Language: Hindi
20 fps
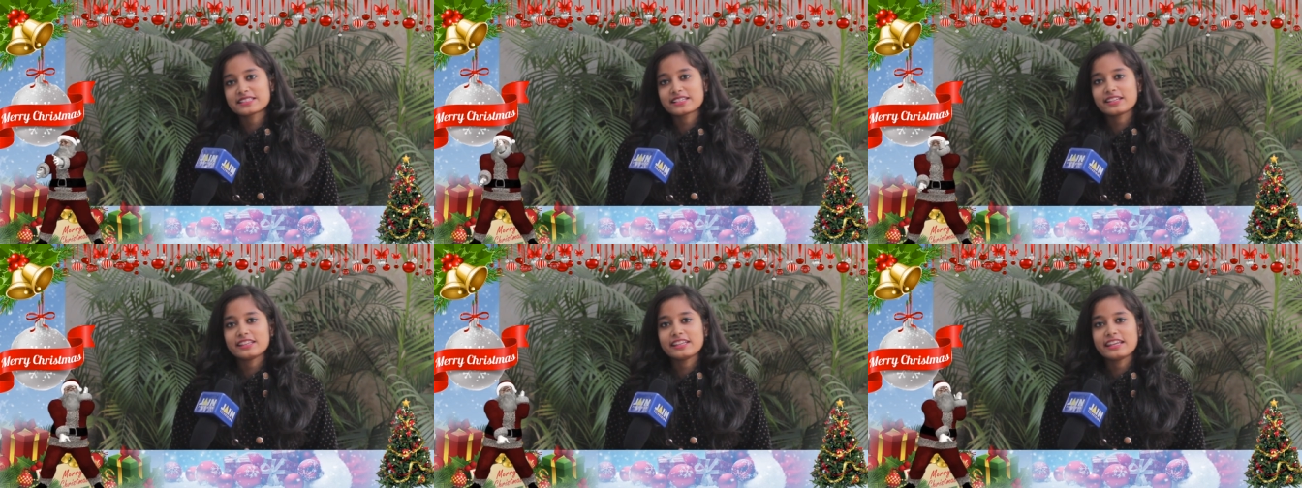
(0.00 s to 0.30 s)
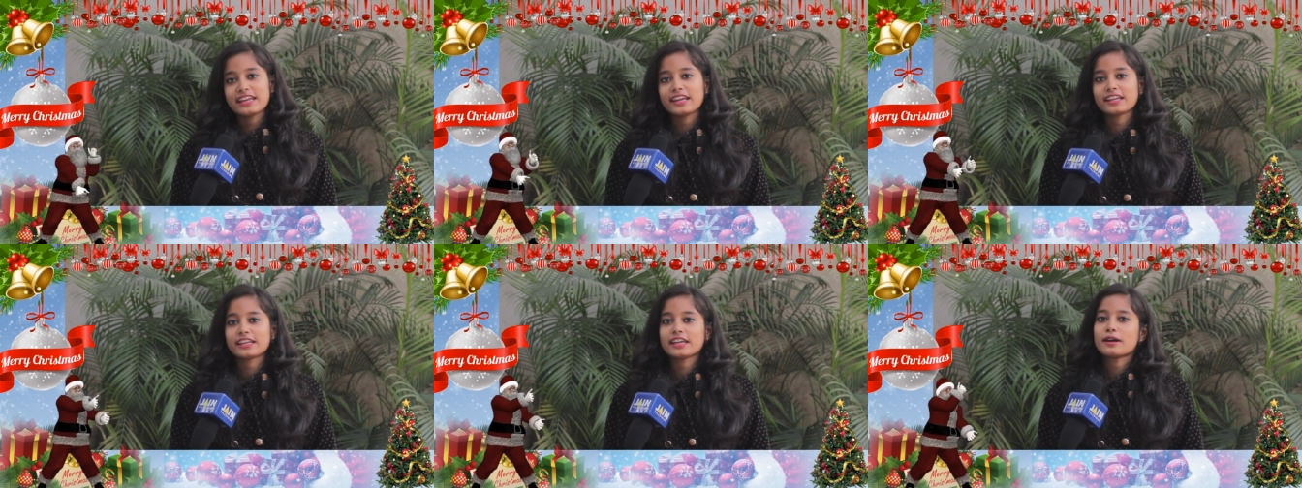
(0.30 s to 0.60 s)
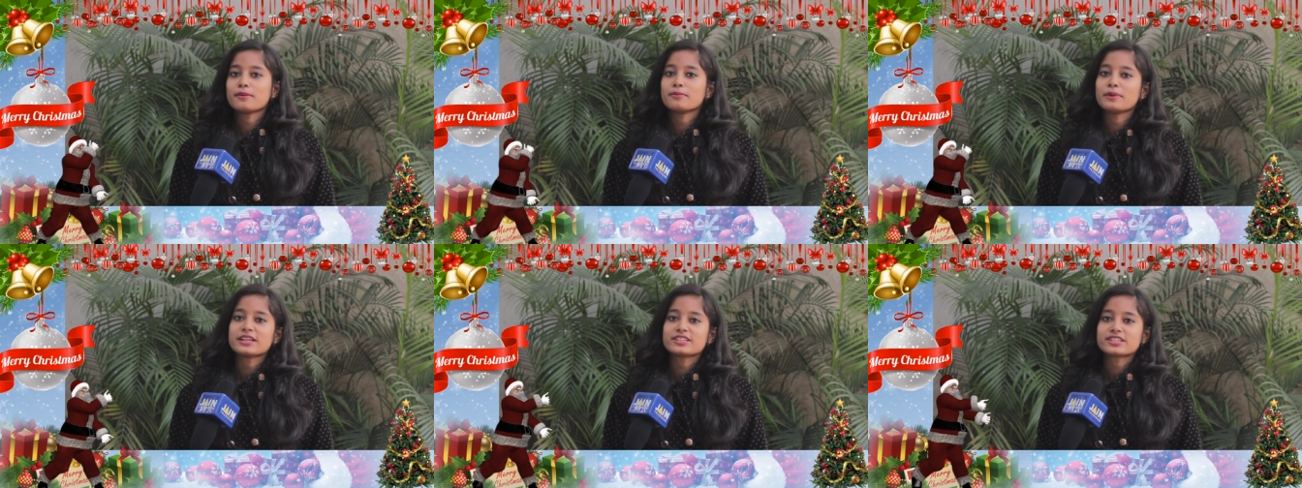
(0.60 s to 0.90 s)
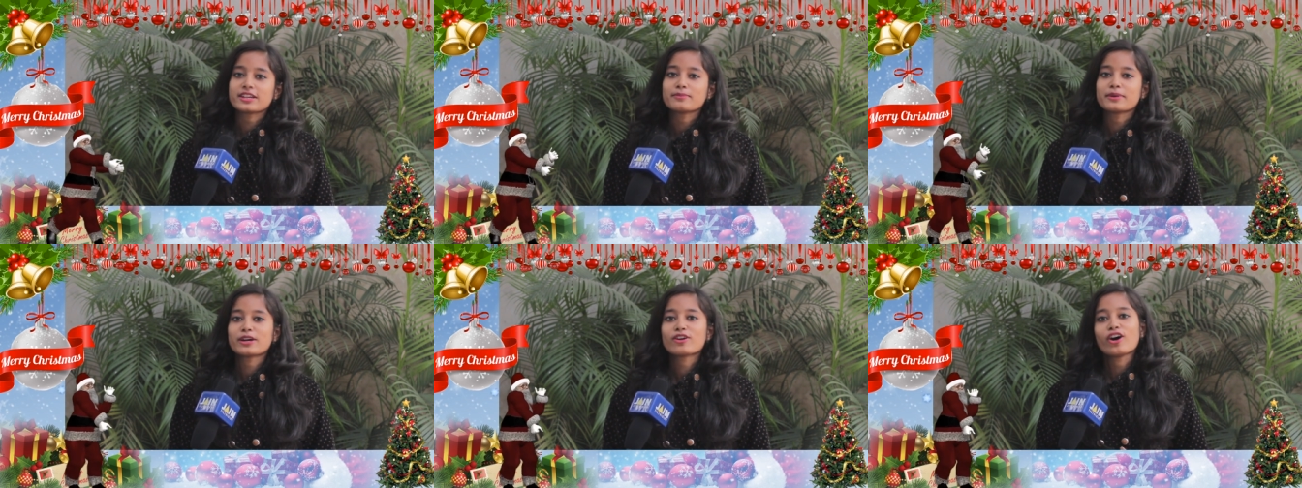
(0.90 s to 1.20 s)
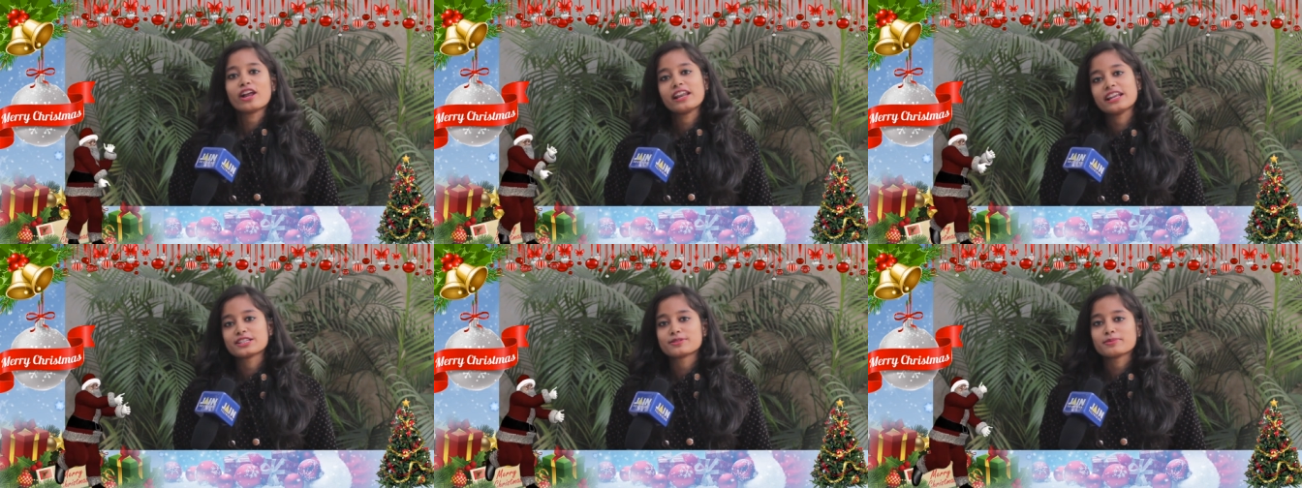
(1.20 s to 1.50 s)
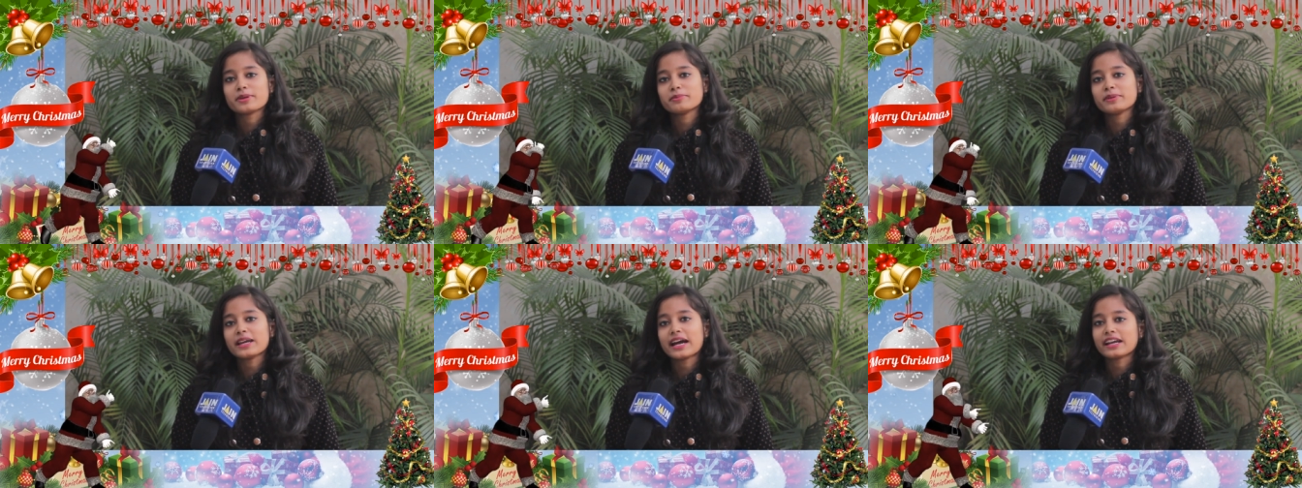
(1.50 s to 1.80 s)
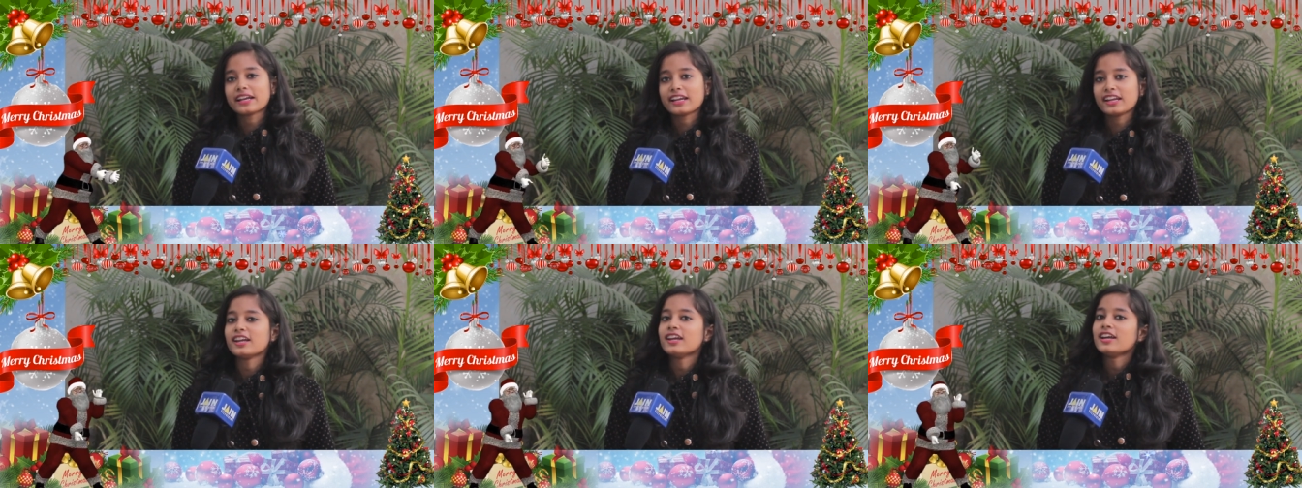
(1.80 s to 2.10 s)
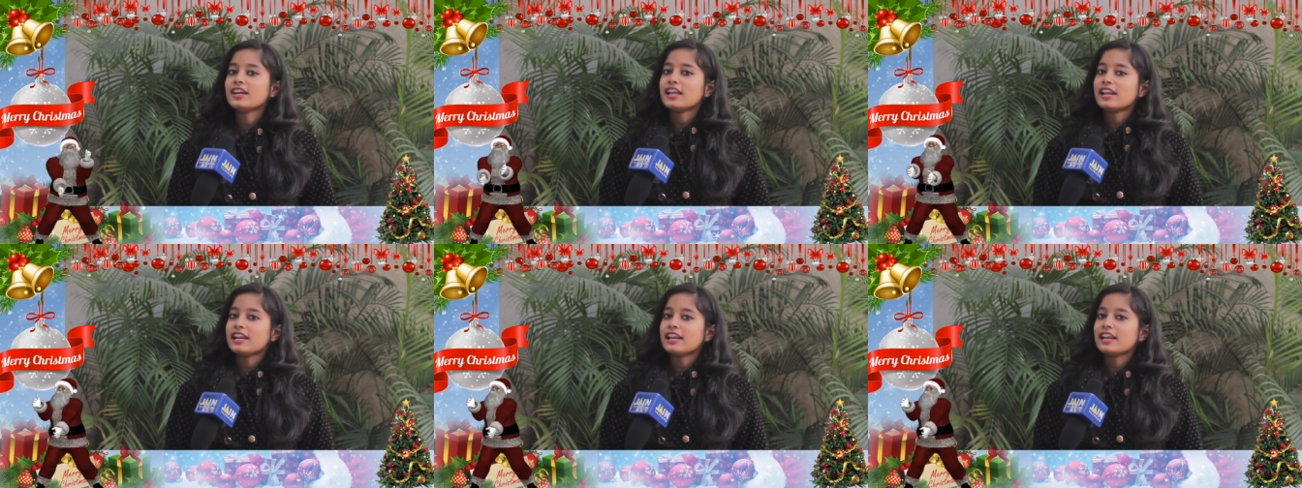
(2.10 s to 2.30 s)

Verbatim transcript: पसंद नहीं है कि हमेशा मैं कॉलेज में भी आ गई